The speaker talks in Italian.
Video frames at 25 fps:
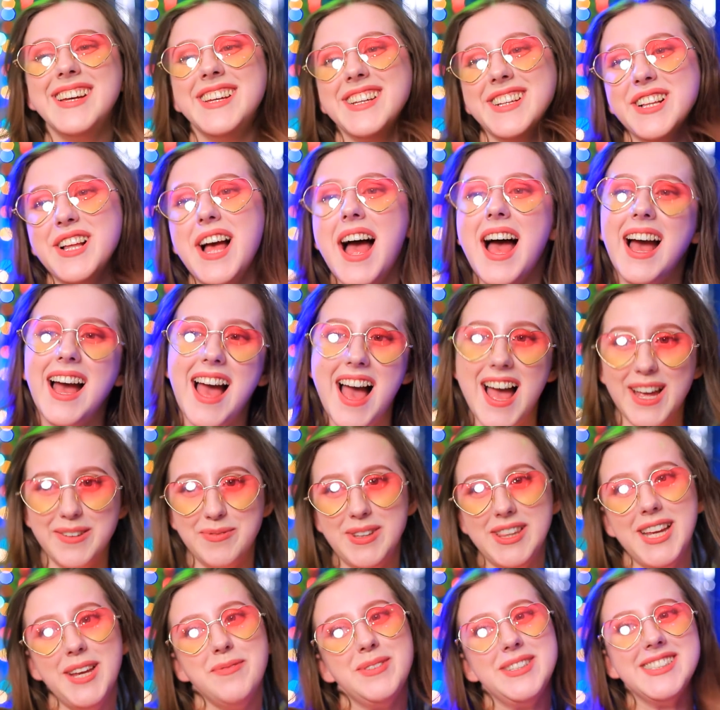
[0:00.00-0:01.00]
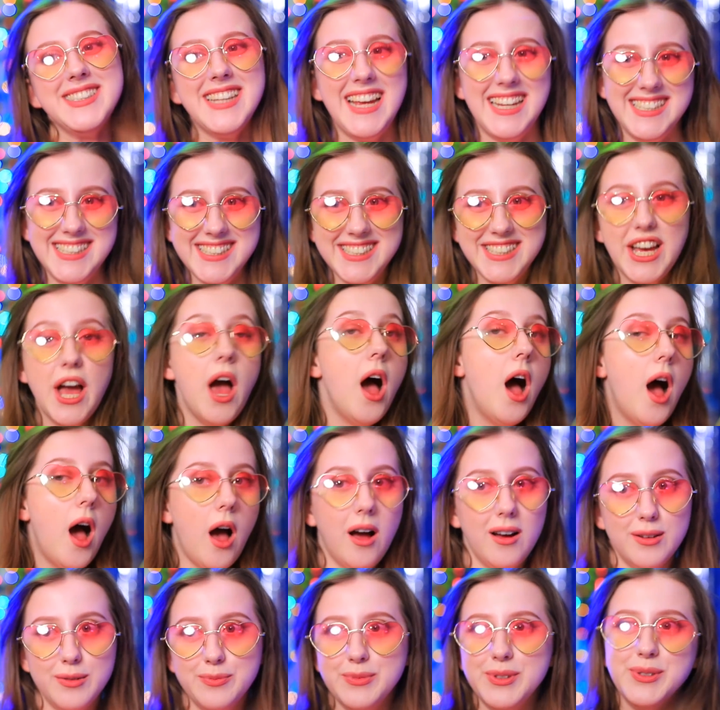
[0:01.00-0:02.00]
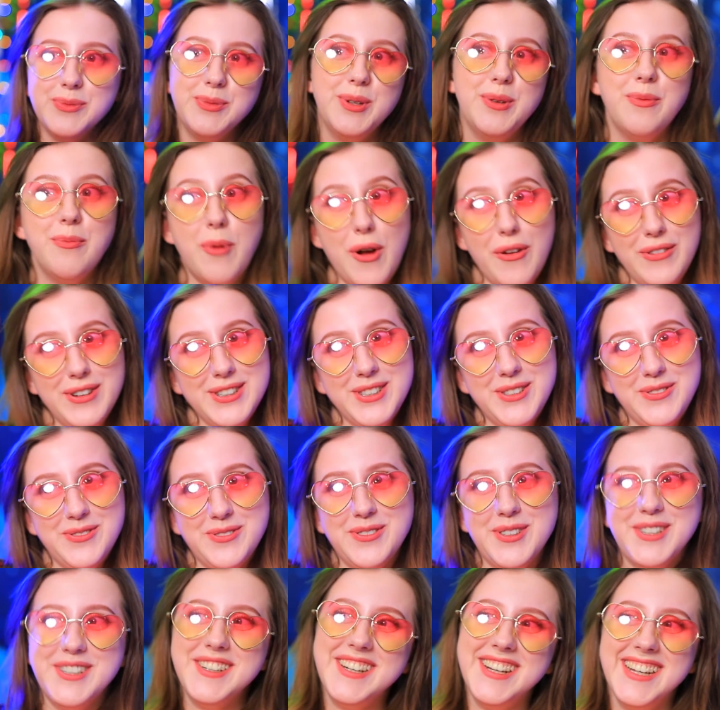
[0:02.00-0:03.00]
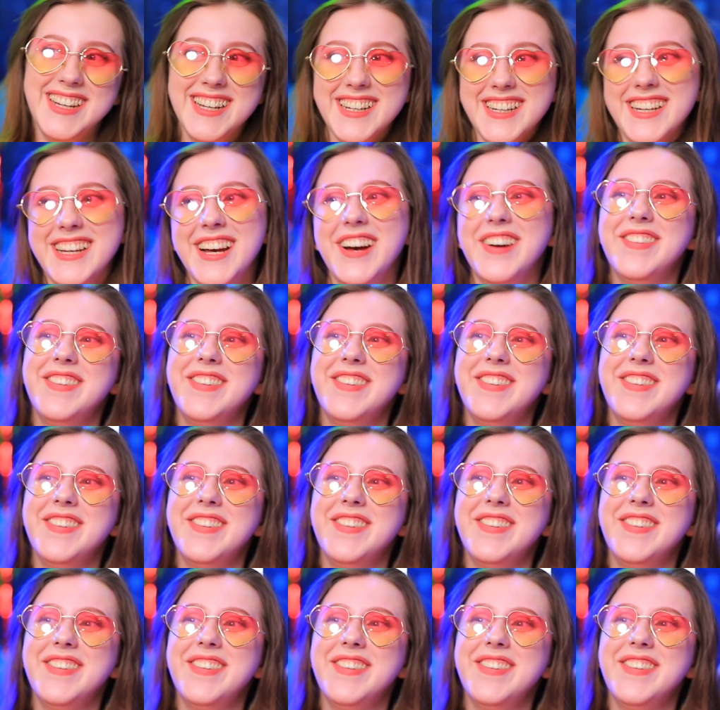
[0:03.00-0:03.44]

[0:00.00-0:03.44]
Ehi ragazzi, questo club organizza le feste più belle della città!